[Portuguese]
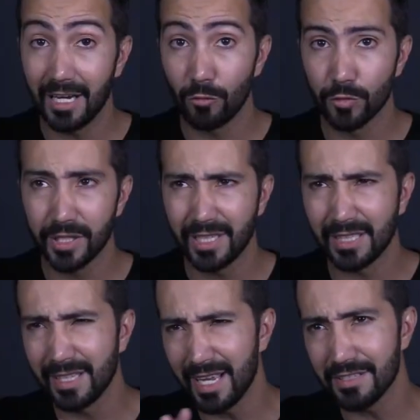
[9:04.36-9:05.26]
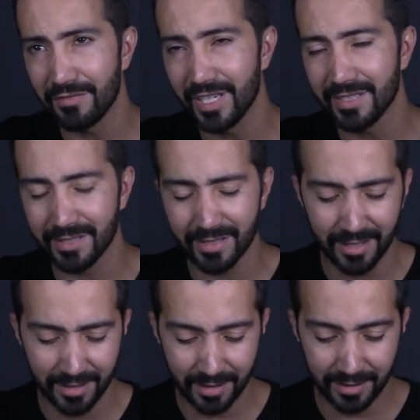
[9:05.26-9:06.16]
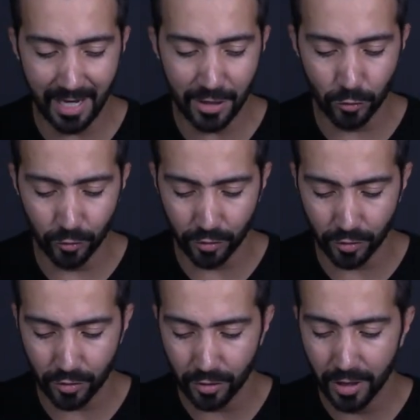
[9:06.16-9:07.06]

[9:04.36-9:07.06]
é, usei ela 10 vezes, né? 10 usos.